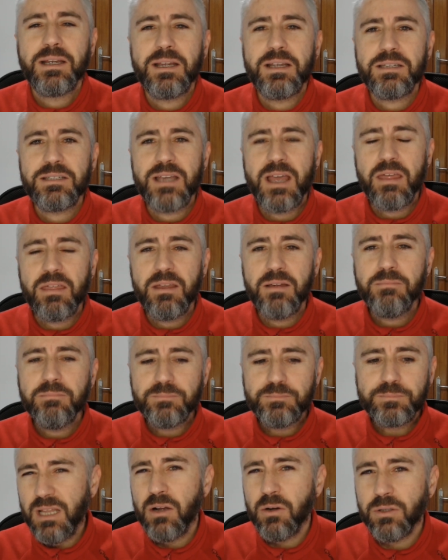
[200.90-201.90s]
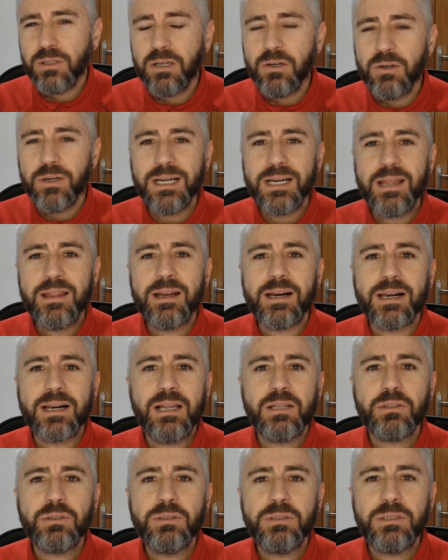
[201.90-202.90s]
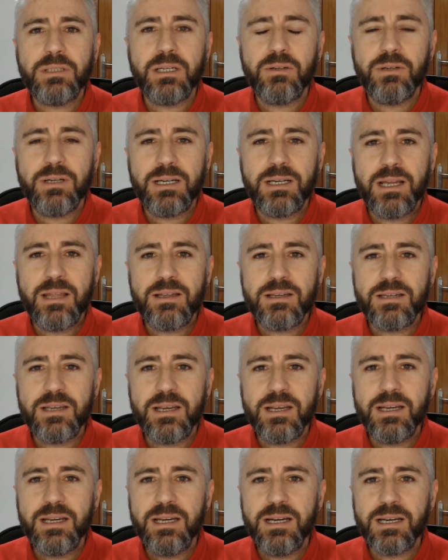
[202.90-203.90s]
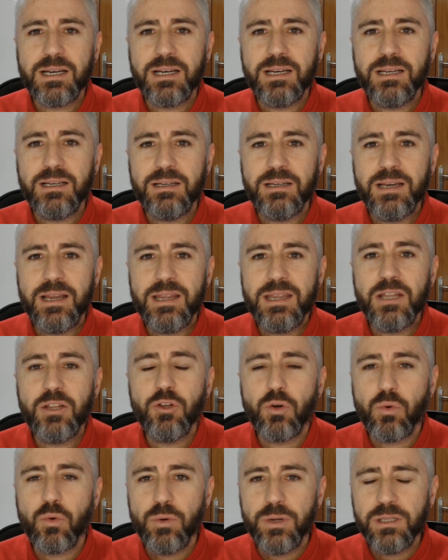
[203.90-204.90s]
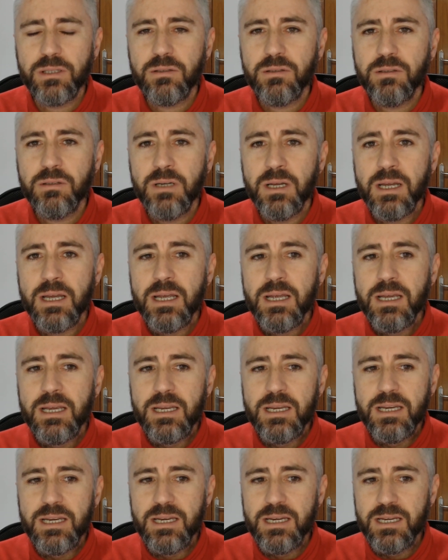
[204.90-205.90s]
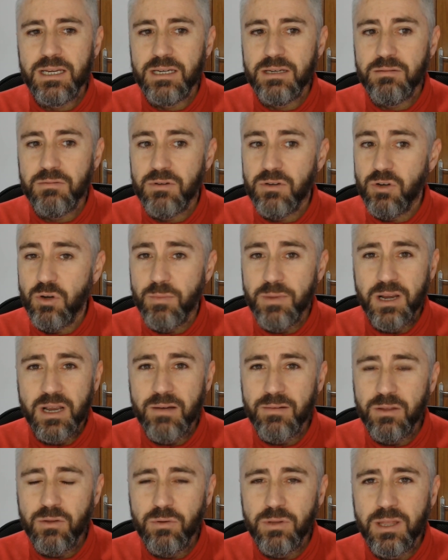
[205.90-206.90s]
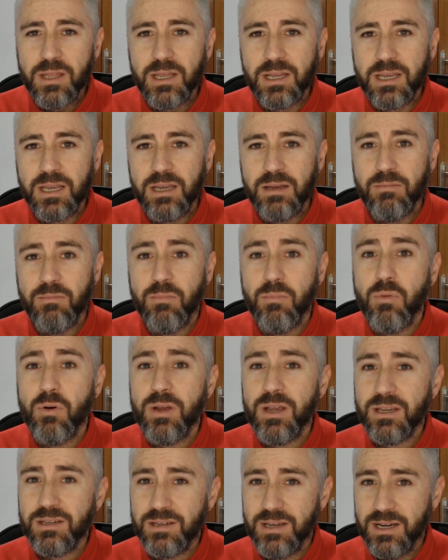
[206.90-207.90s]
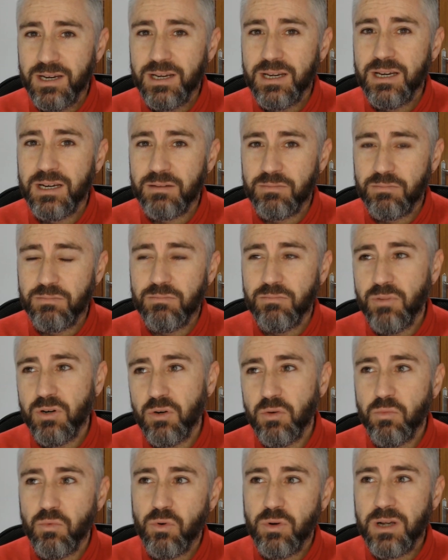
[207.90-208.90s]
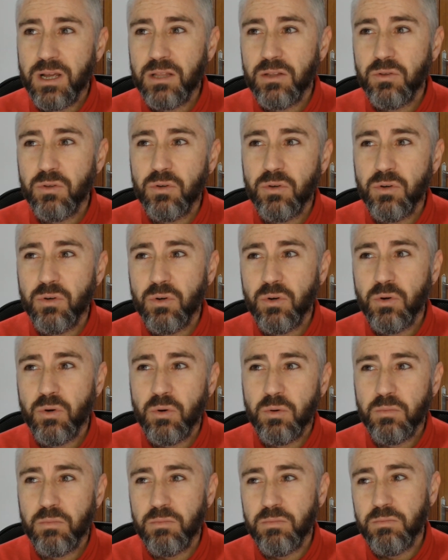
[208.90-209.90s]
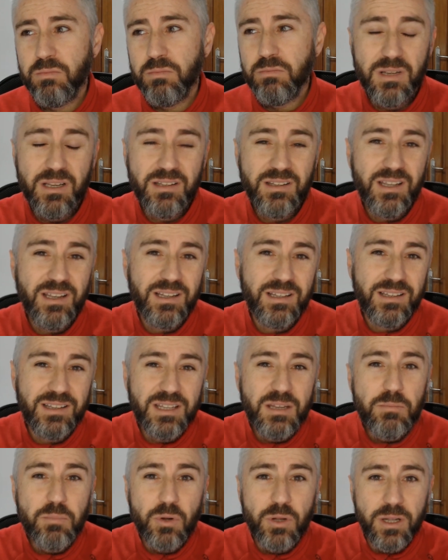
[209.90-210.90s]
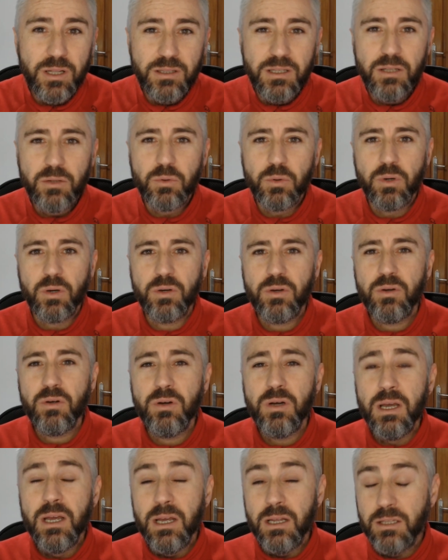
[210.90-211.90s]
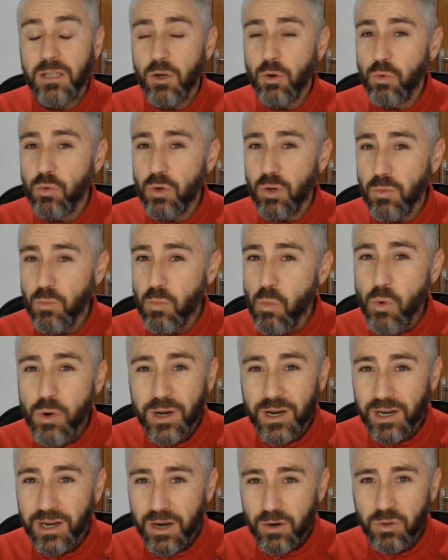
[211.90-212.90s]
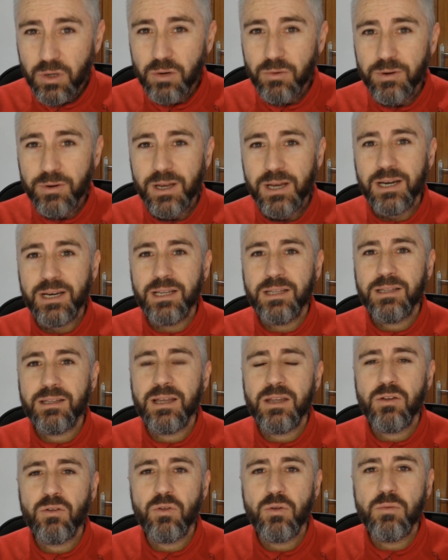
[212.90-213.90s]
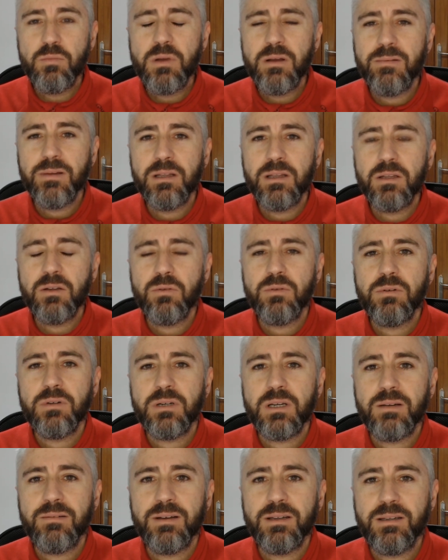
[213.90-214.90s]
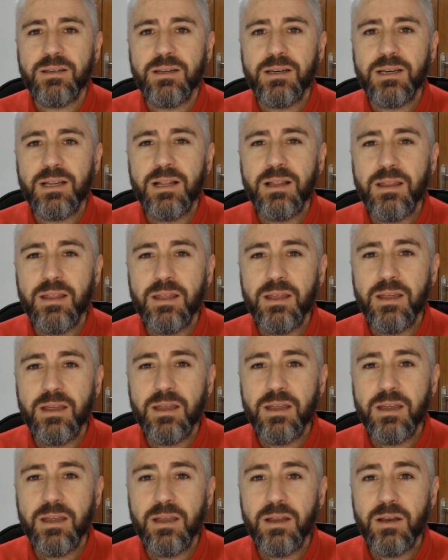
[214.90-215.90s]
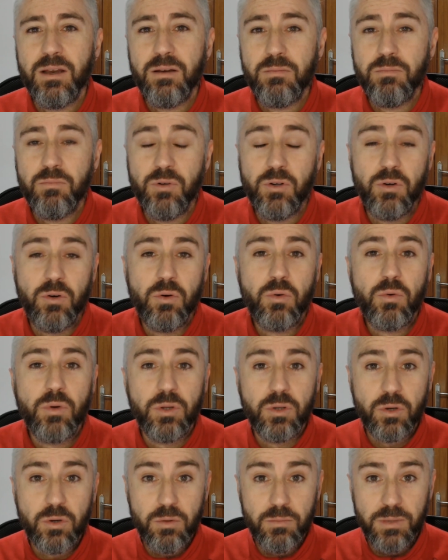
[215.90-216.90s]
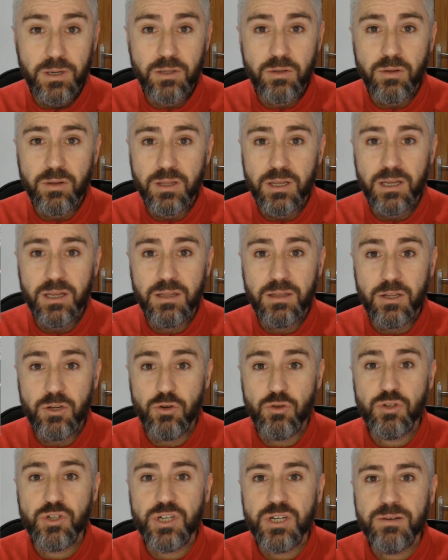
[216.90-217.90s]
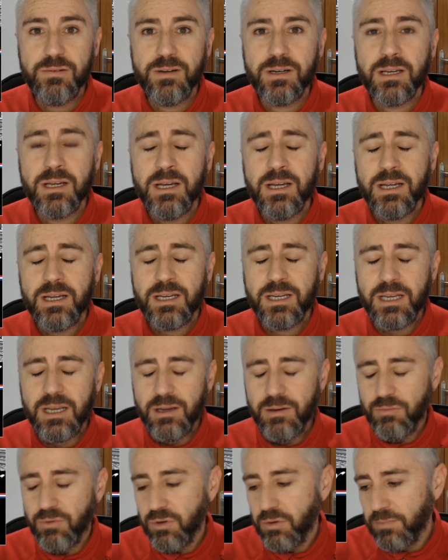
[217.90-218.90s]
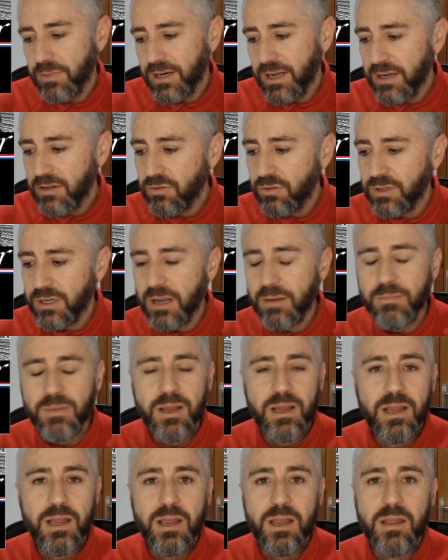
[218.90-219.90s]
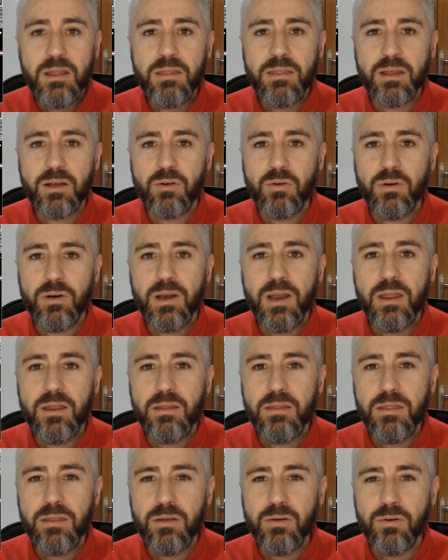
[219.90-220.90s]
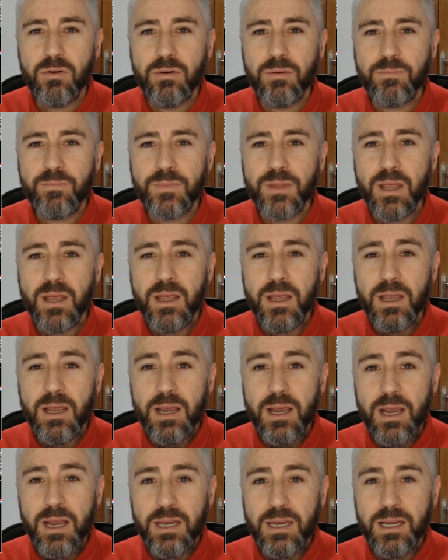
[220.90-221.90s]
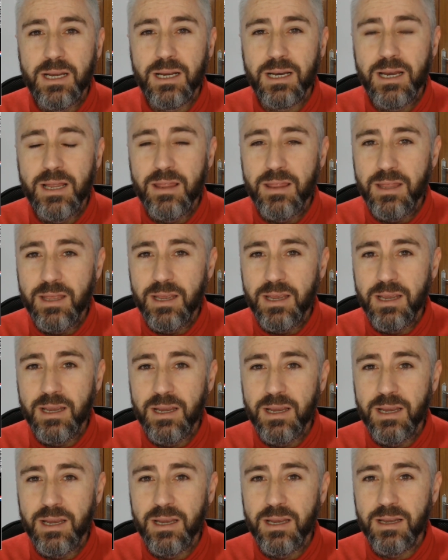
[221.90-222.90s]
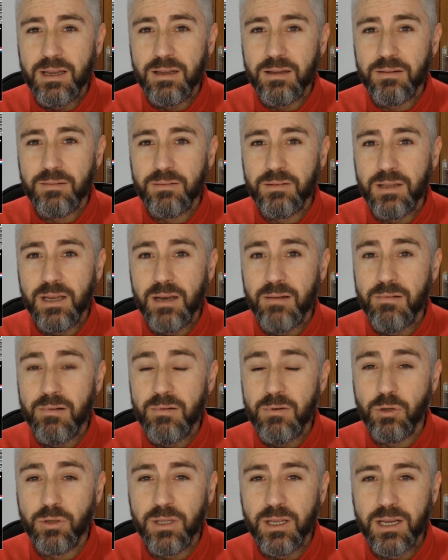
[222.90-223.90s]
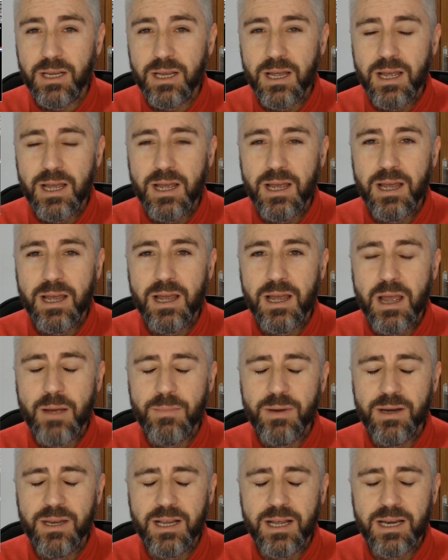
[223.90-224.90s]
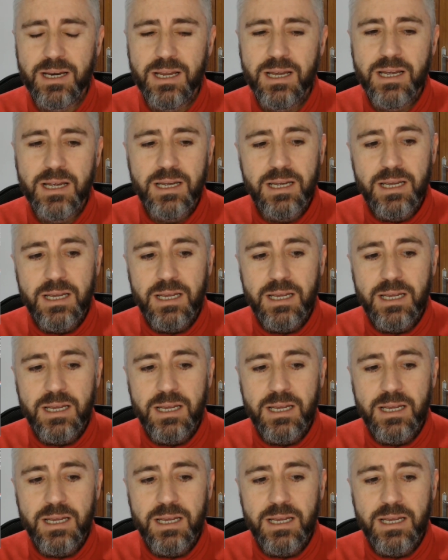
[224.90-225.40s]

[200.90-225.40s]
que se hacen. Tengo, tengo ganas de relatos, tengo ganas de seguir leyendo cuentos y no me cabe duda de que voy a seguir, bueno, buscando este tipo de títulos, ¿no? Tengo uno muy claro que voy a leer este año 2021, que va a ser el de, bueno, los cuentos completos de, John Cheever, que bueno, para eso ya me hice con la edición en inglés de, de la biblioteca americana.